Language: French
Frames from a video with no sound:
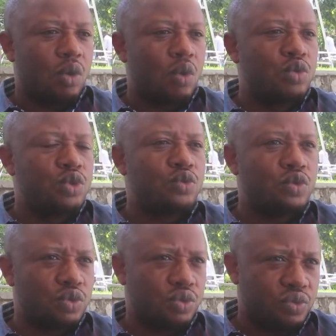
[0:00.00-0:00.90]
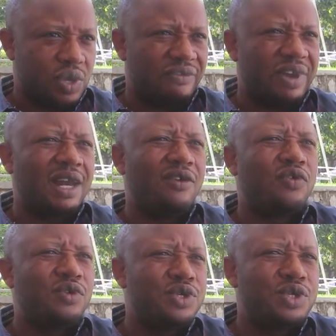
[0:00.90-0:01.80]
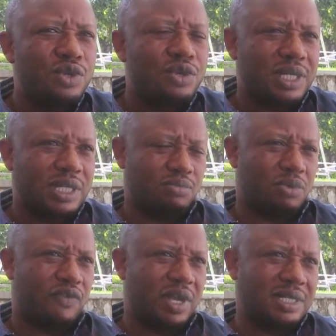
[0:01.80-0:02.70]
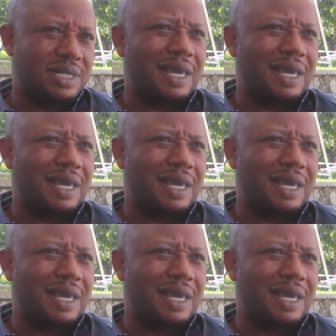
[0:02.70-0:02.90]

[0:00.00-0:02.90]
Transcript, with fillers: au jour d'aujourd'hui, avec l'évolution de cette province,